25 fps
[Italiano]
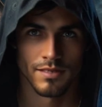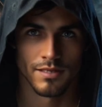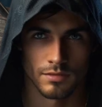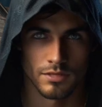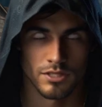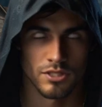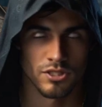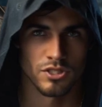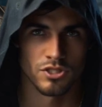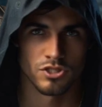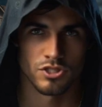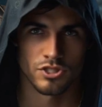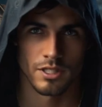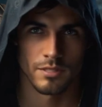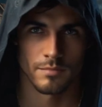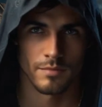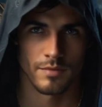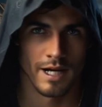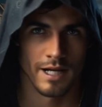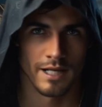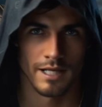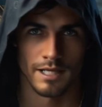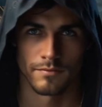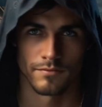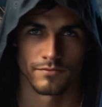Si
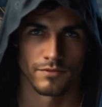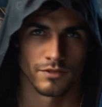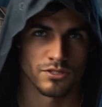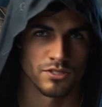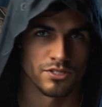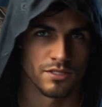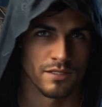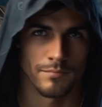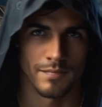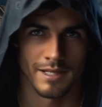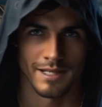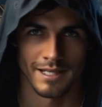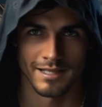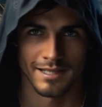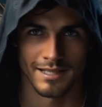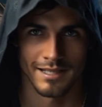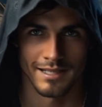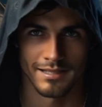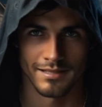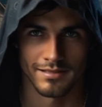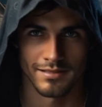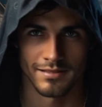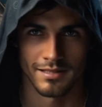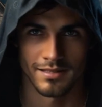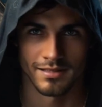diceva che fosse
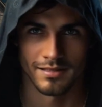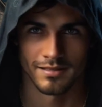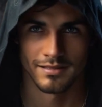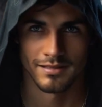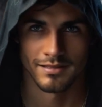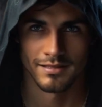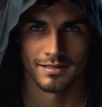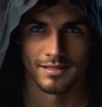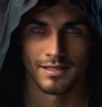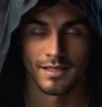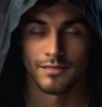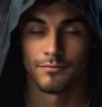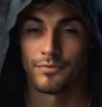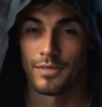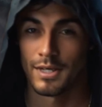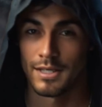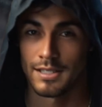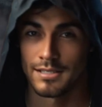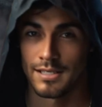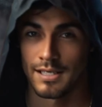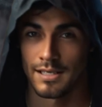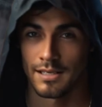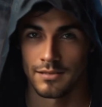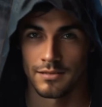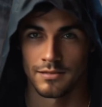maledetta,
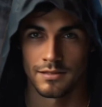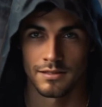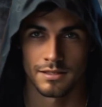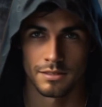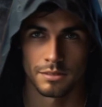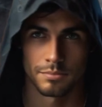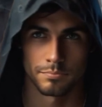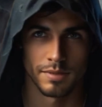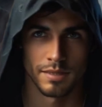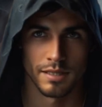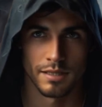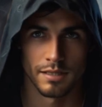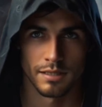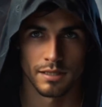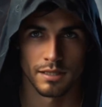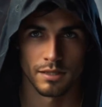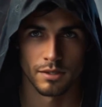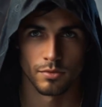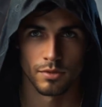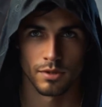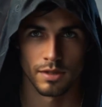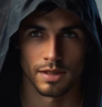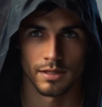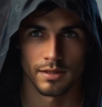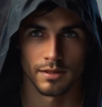infestata da spiriti
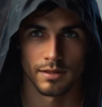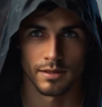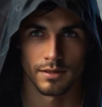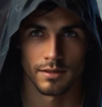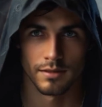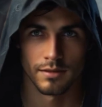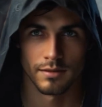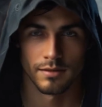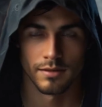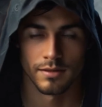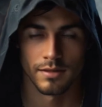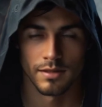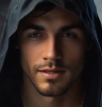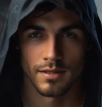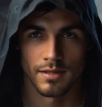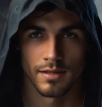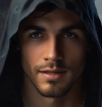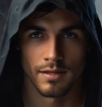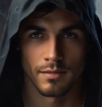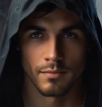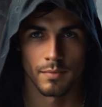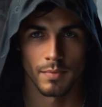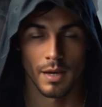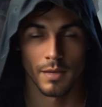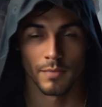inquieti,
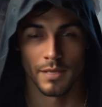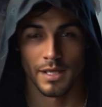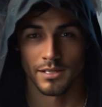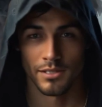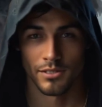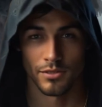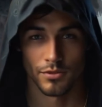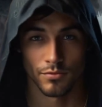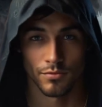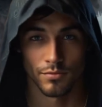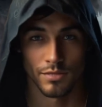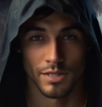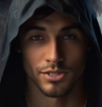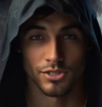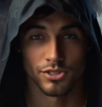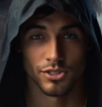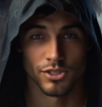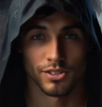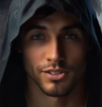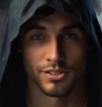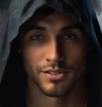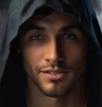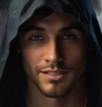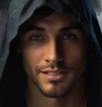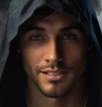ma Matthew non
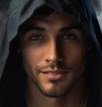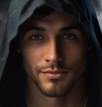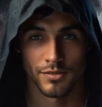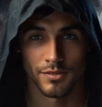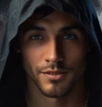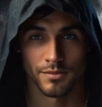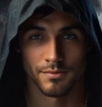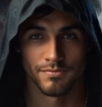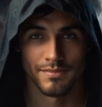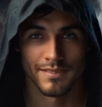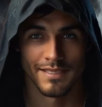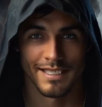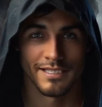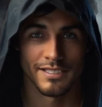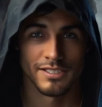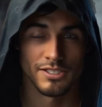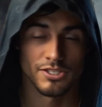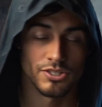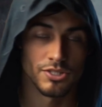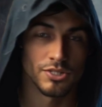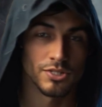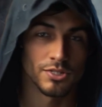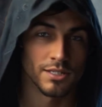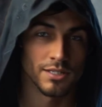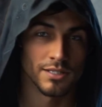ci credeva e
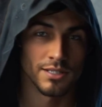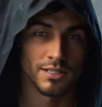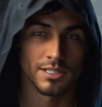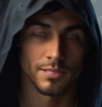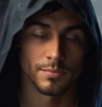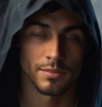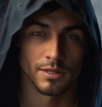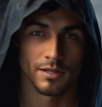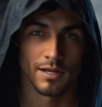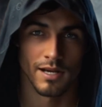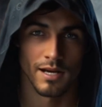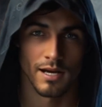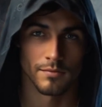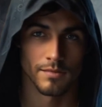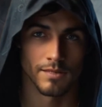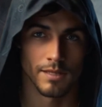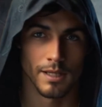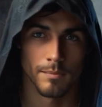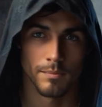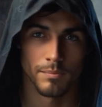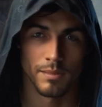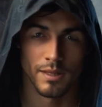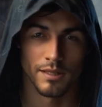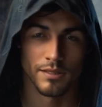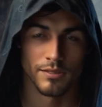decise di
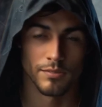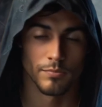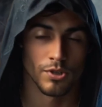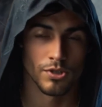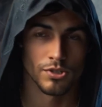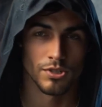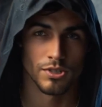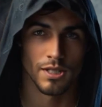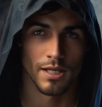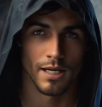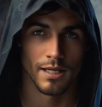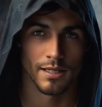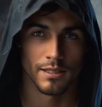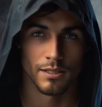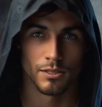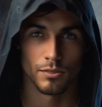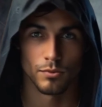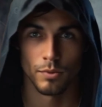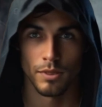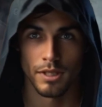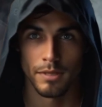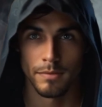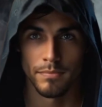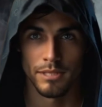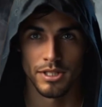esplorarla per dimostrare ai
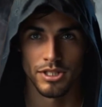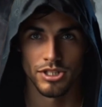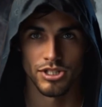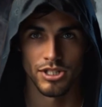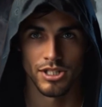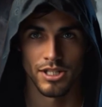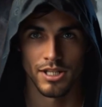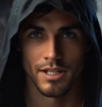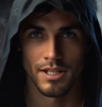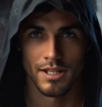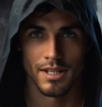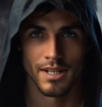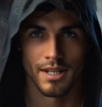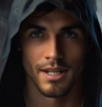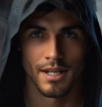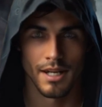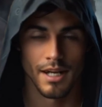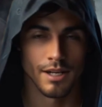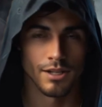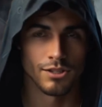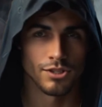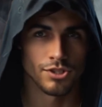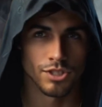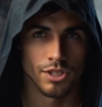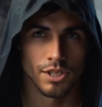suoi amici
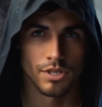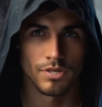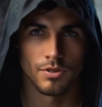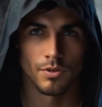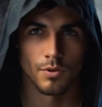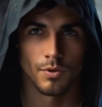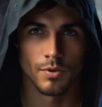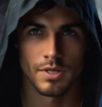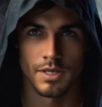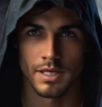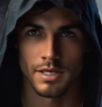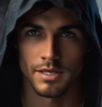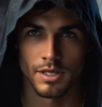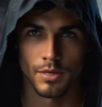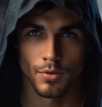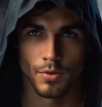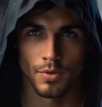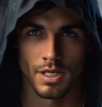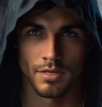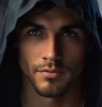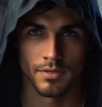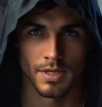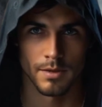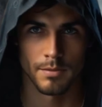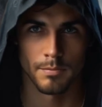che non c'era nulla di
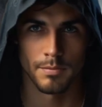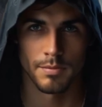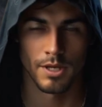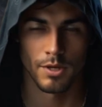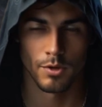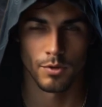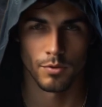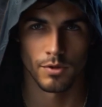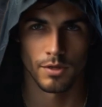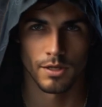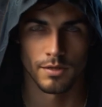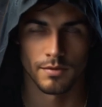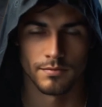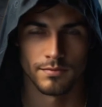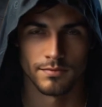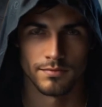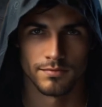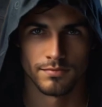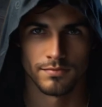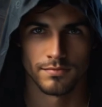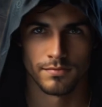cui aver paura.